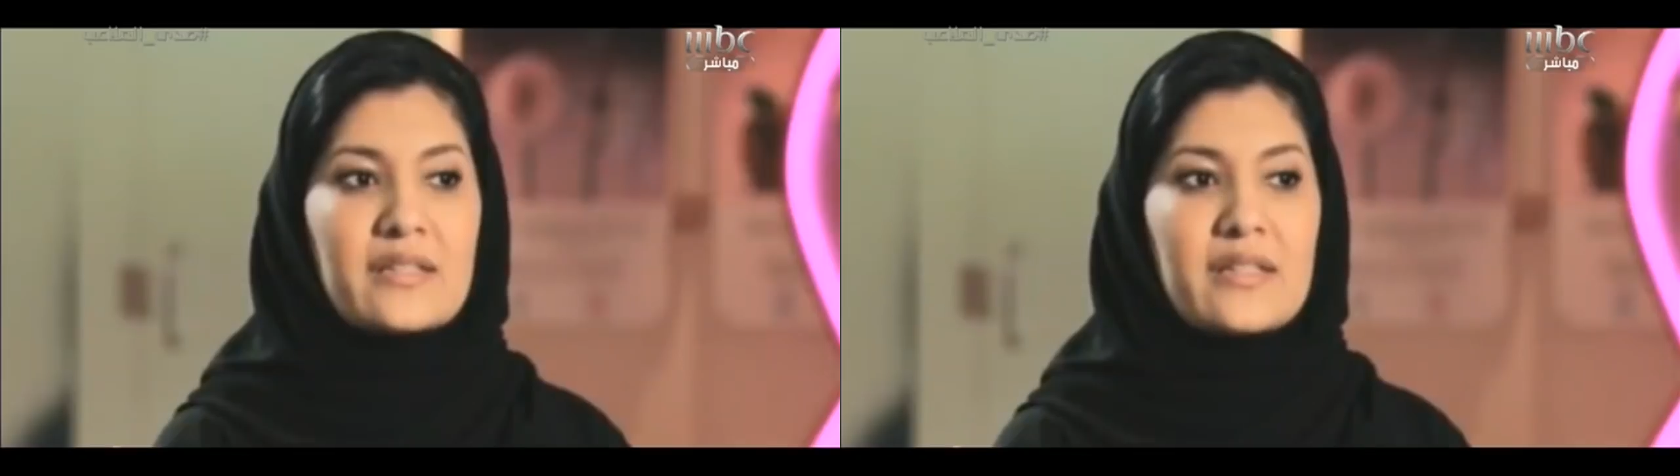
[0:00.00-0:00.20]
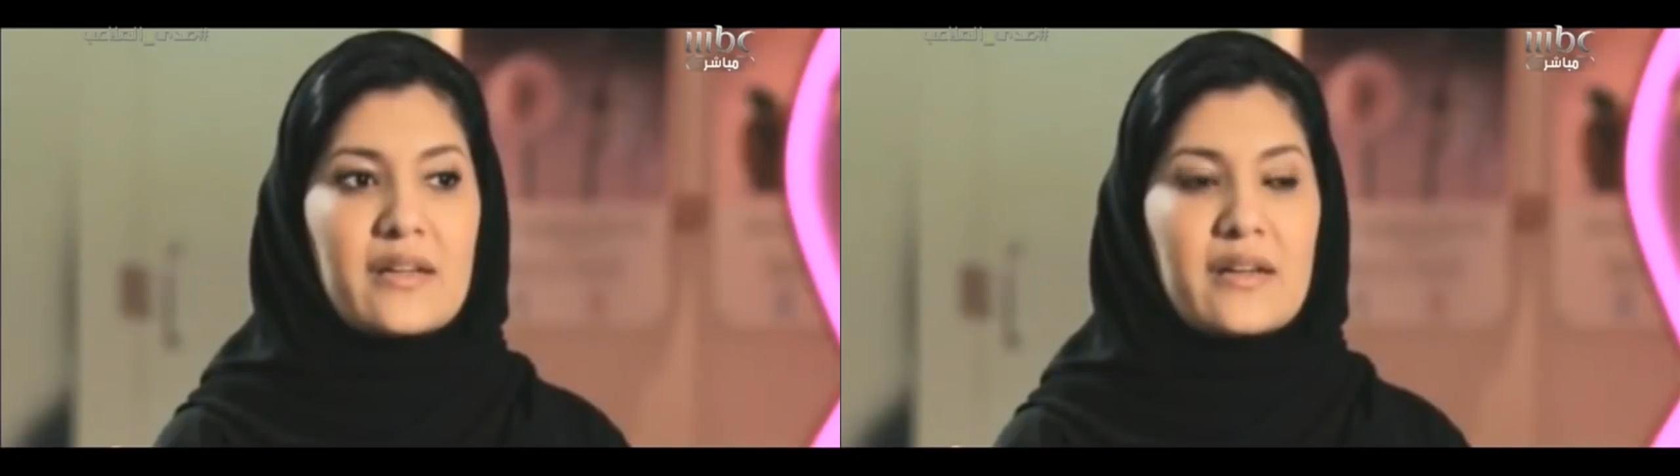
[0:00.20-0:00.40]

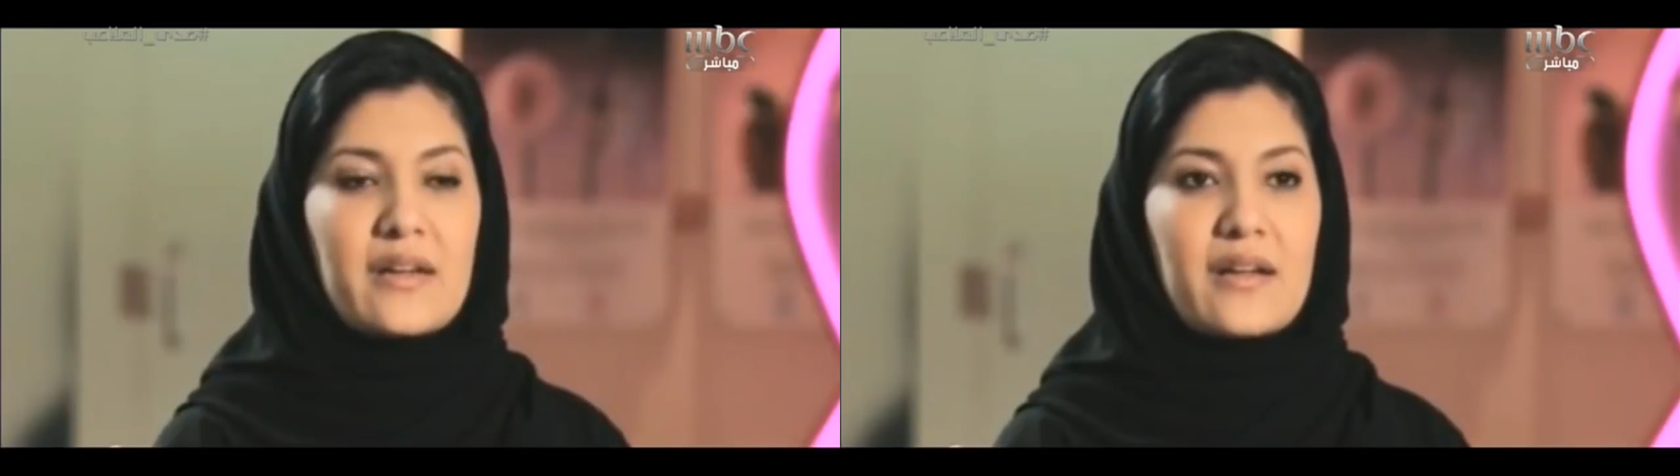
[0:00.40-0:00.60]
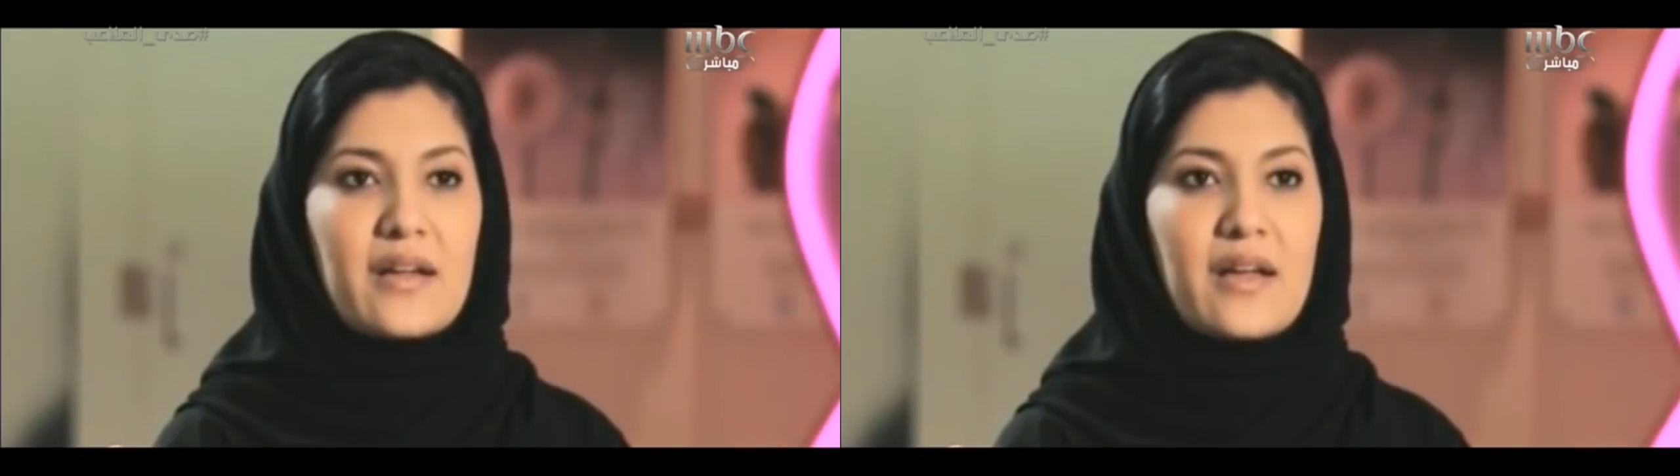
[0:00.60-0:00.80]

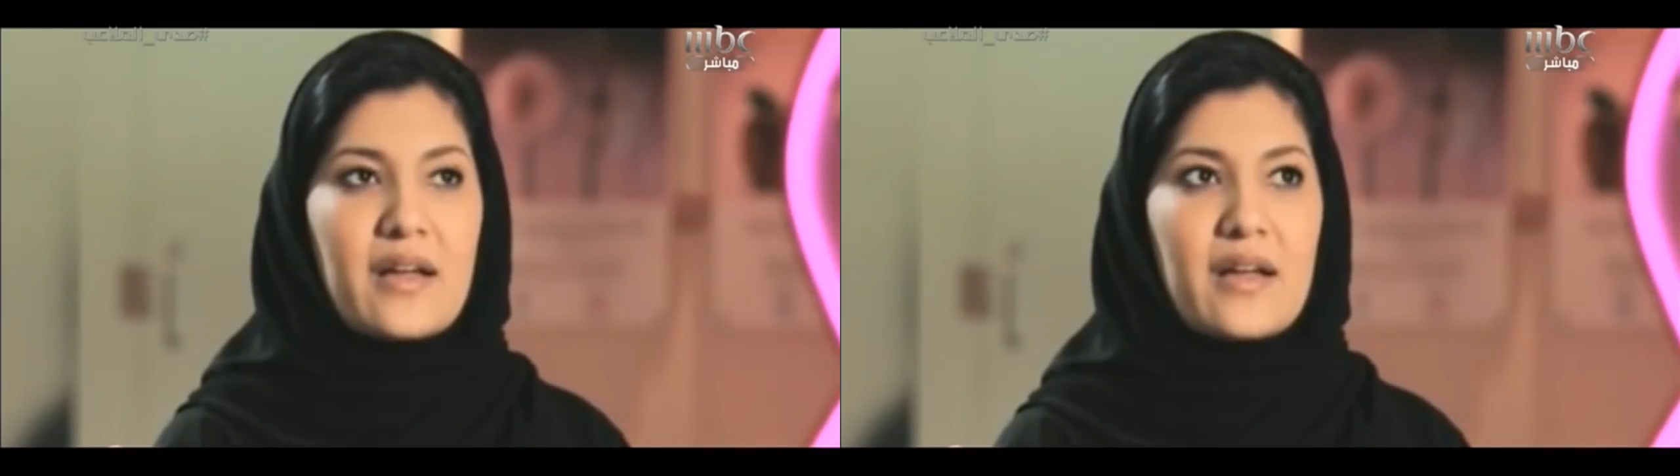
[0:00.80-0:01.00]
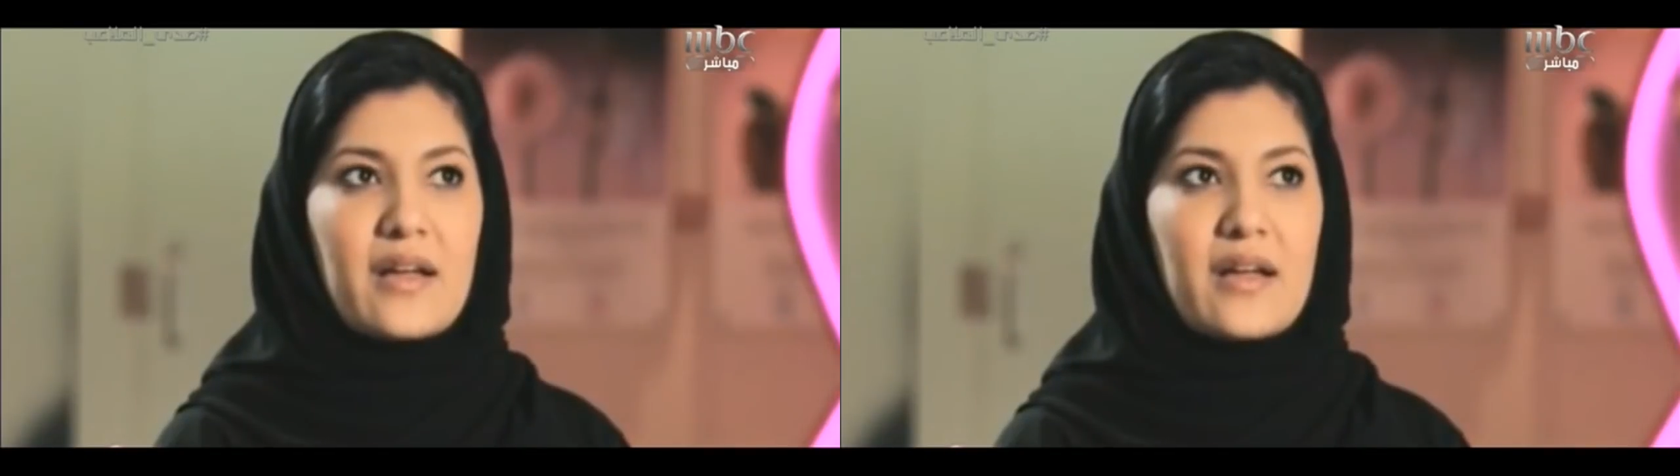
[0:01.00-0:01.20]
أقدر
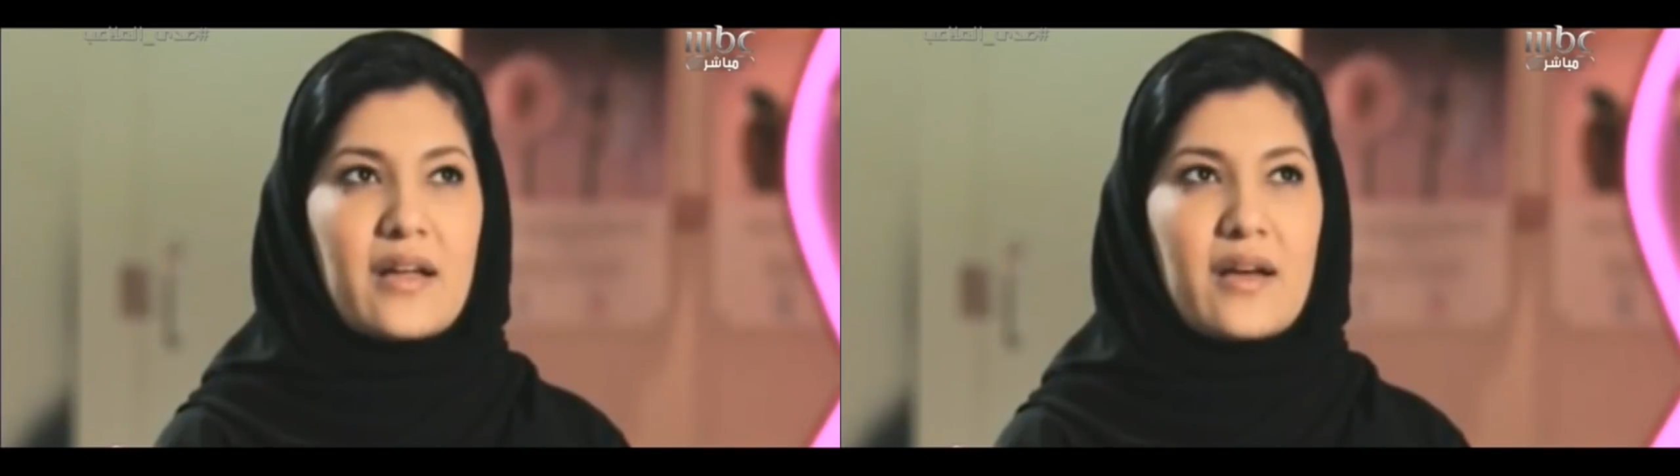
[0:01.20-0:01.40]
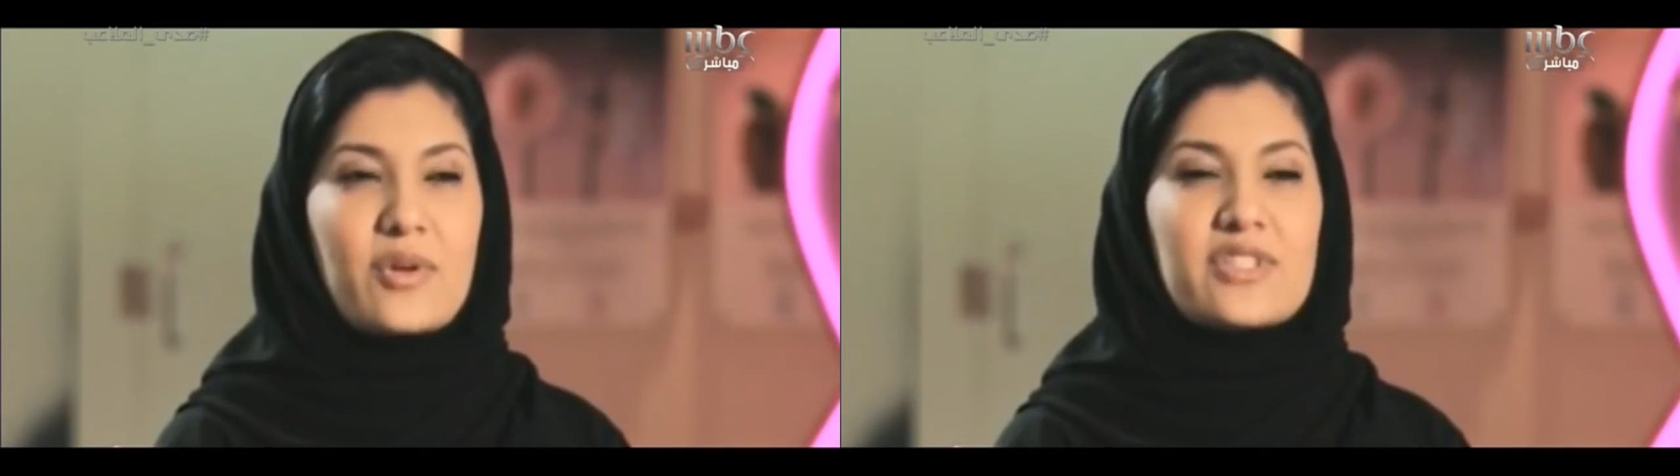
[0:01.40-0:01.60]

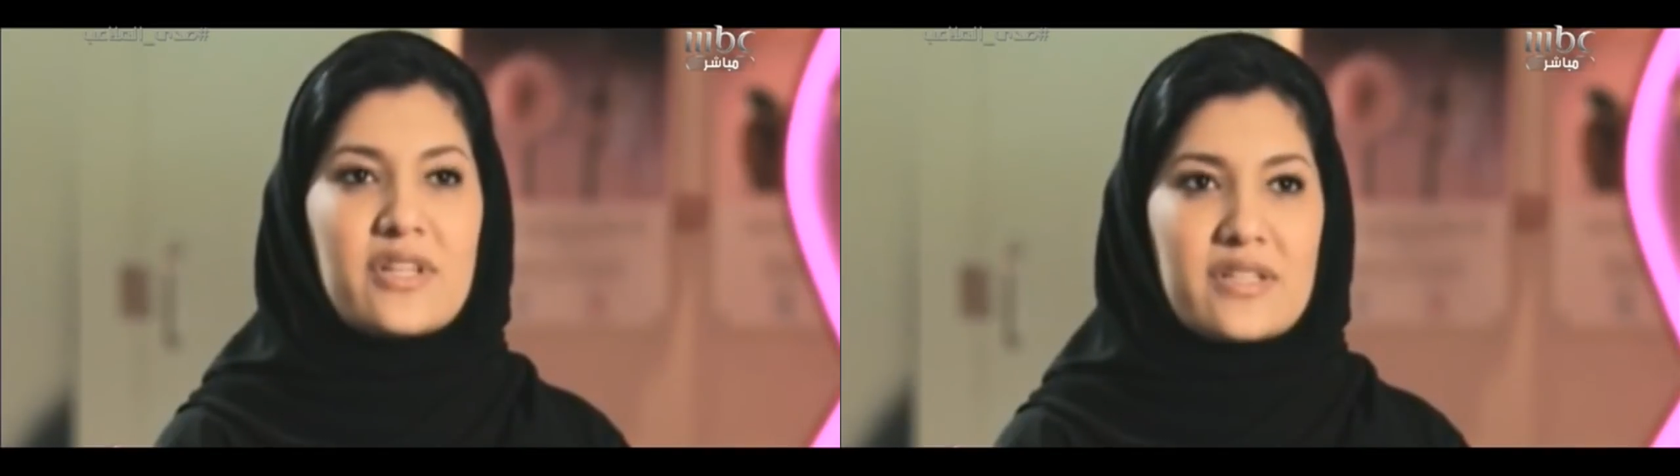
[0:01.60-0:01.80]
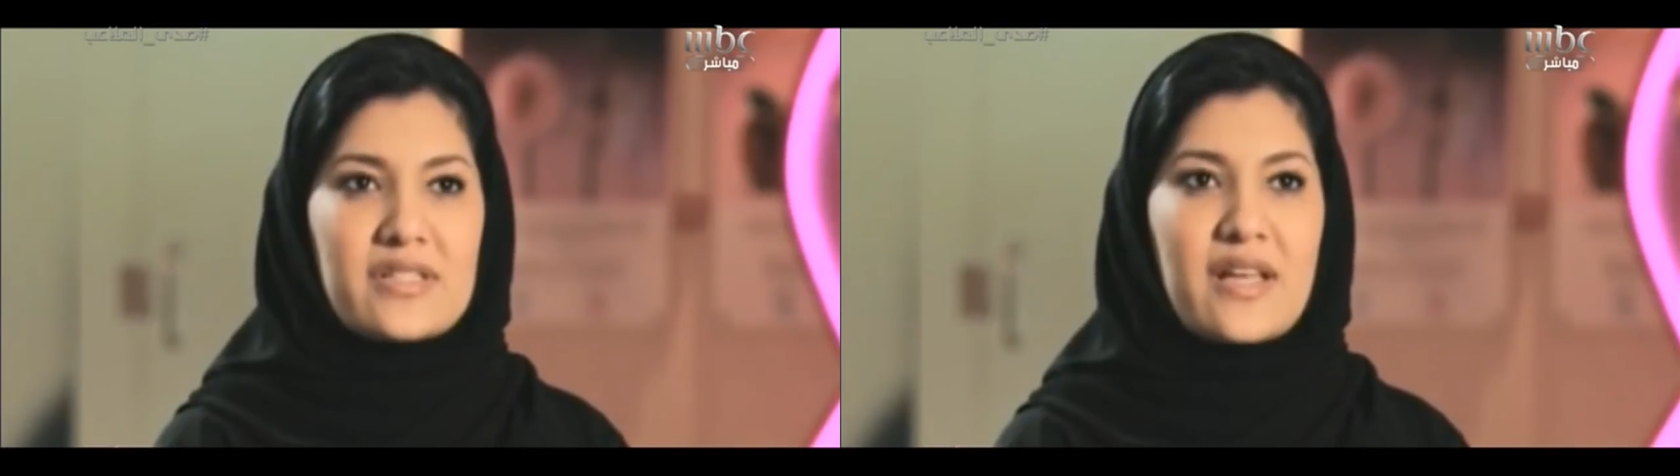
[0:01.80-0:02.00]

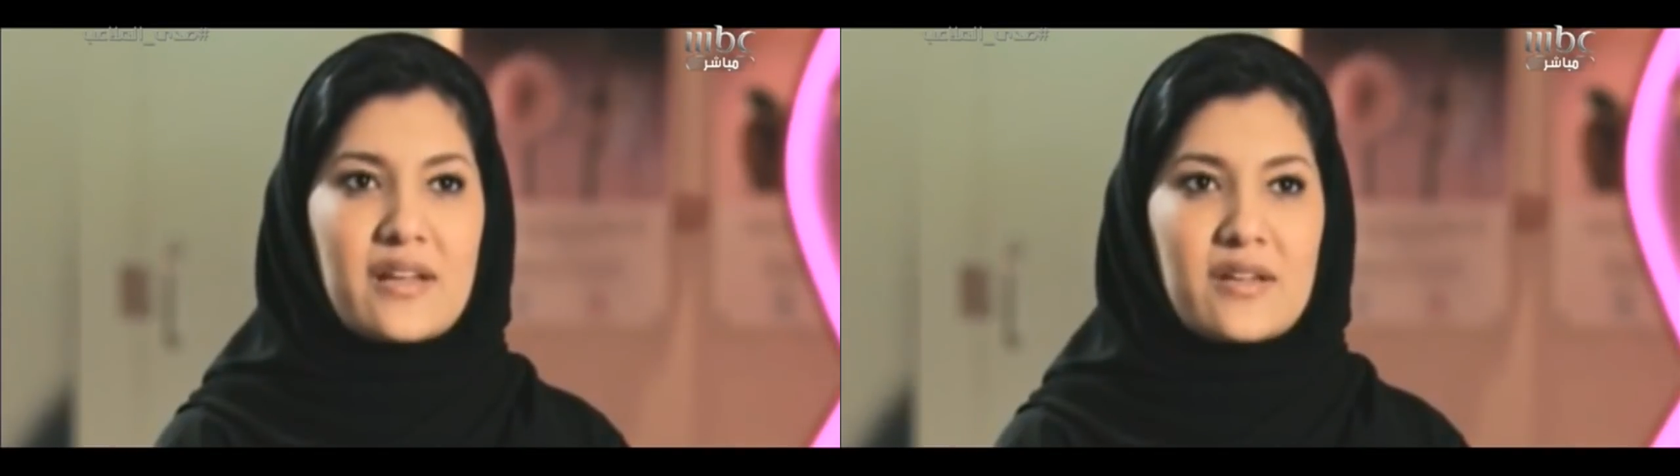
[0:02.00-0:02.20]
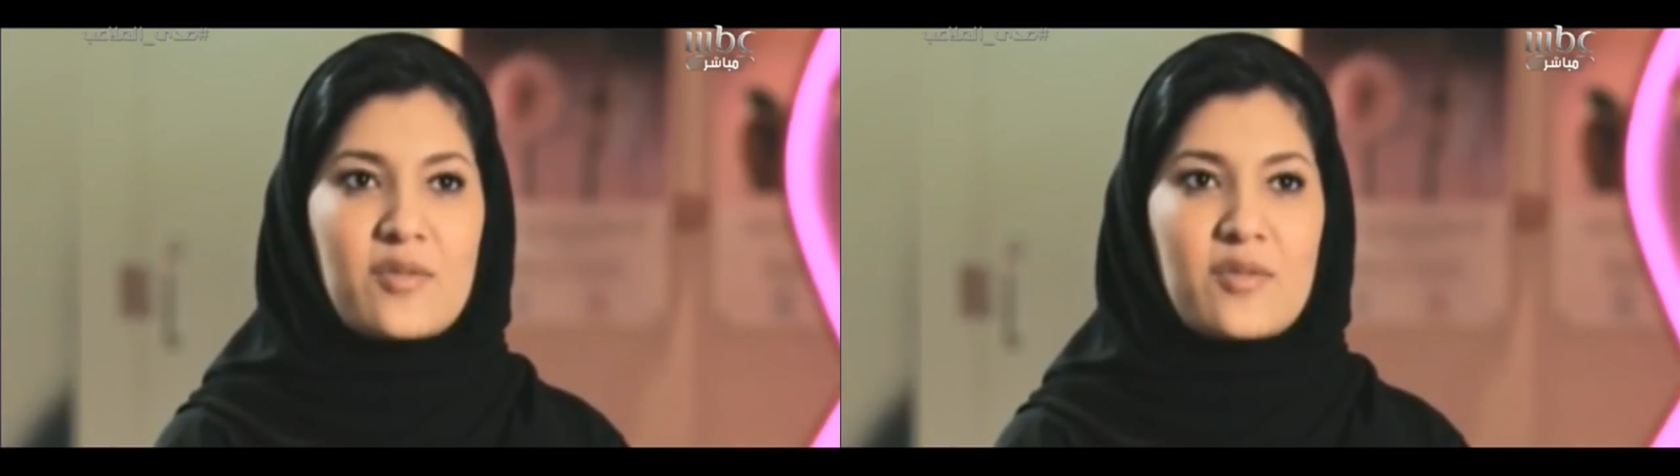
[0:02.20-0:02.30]
أوجه رسالة